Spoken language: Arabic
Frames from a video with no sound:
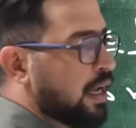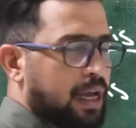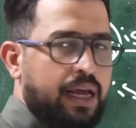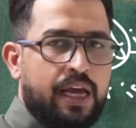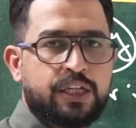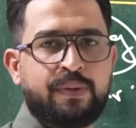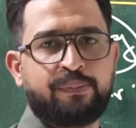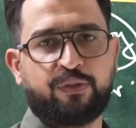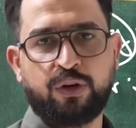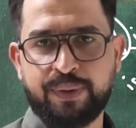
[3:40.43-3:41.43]
آه، اسم
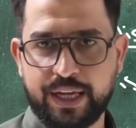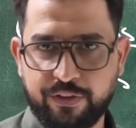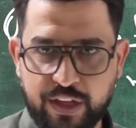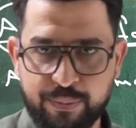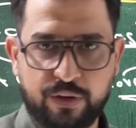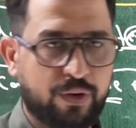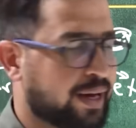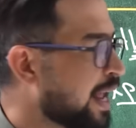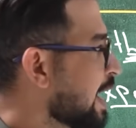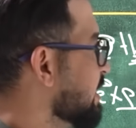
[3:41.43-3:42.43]
المفعول به افتهمت
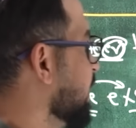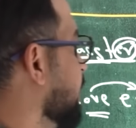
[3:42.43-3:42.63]
الفكره هسه